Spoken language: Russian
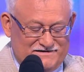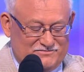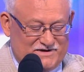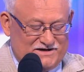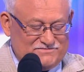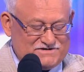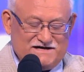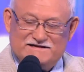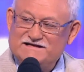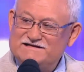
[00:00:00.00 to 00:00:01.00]
Мы
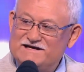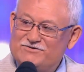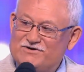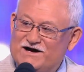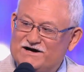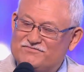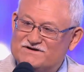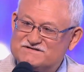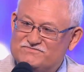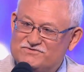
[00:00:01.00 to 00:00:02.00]
уже неделю как в
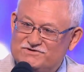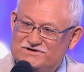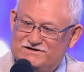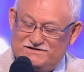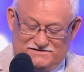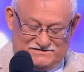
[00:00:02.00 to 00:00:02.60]
разводе.